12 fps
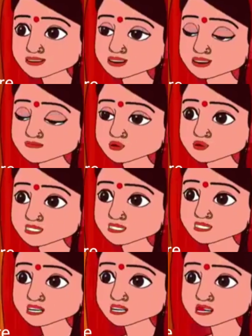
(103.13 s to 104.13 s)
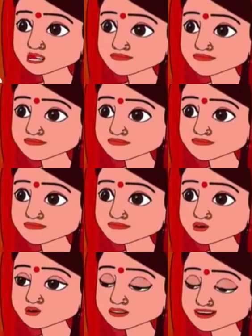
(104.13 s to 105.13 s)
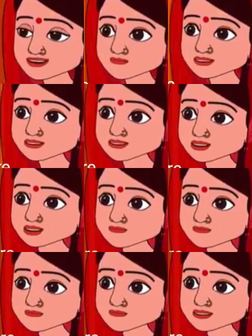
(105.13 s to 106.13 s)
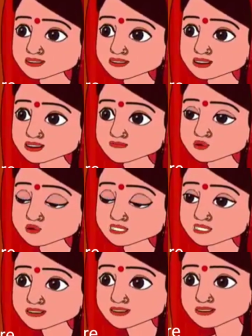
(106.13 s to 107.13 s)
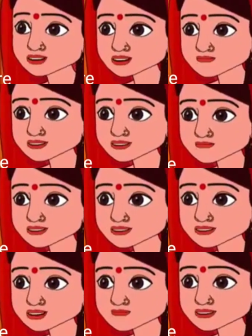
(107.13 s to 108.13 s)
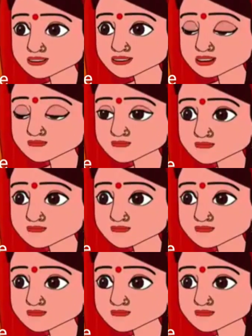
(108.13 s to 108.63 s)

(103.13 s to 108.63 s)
ऐसा नहीं बोलते शिवानी हम इस घर की बहू हैं और घर के काम करना हमारा फर्ज है